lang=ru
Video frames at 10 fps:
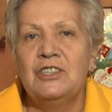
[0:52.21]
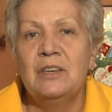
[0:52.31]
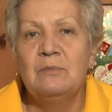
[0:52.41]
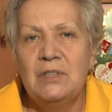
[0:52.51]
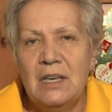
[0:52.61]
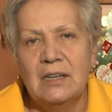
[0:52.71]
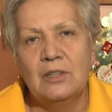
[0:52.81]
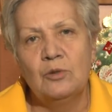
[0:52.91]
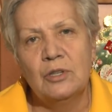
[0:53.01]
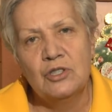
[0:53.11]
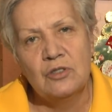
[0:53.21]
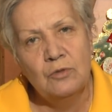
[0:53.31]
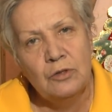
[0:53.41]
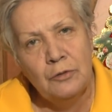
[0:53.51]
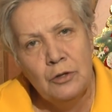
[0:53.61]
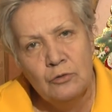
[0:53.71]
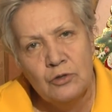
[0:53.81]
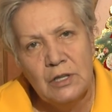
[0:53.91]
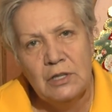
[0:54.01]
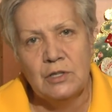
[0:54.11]
чем те, которые живут в
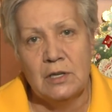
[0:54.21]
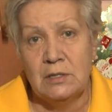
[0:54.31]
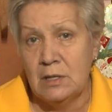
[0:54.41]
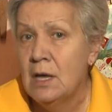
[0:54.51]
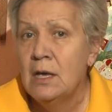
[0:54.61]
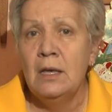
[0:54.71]
южной части